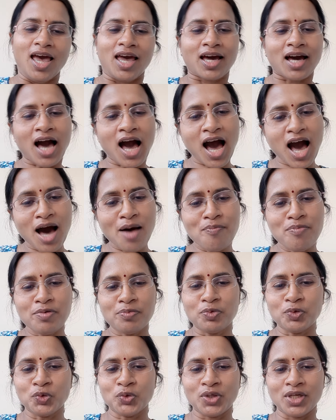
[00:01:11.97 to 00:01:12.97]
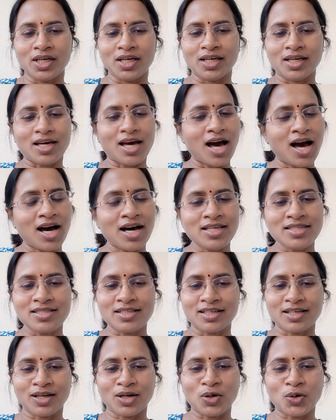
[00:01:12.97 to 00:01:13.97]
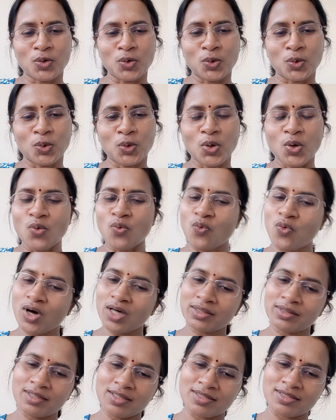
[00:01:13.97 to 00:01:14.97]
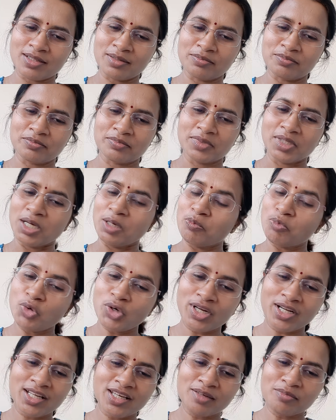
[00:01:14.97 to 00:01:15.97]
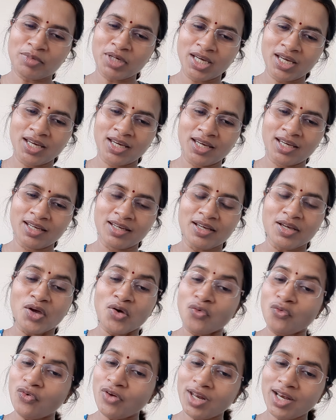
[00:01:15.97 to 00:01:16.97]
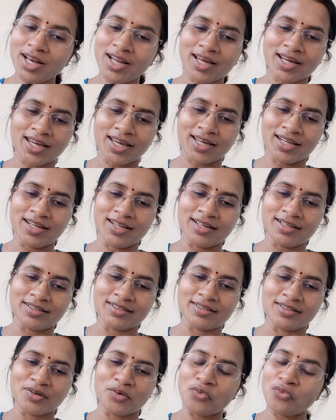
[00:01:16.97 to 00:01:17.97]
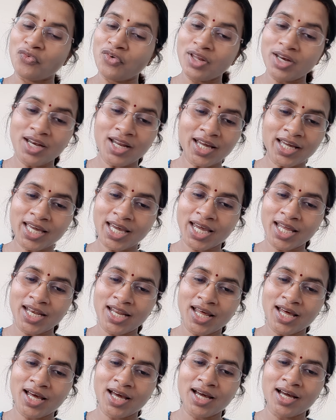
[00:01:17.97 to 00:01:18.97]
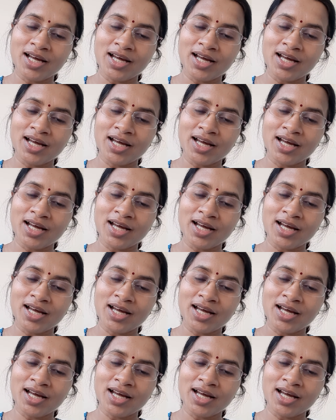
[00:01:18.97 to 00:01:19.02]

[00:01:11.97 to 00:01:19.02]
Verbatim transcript: खाब पूरे आज कर लो वक्त जब मुट्ठी में है फिर ना कहना फिर ना कहना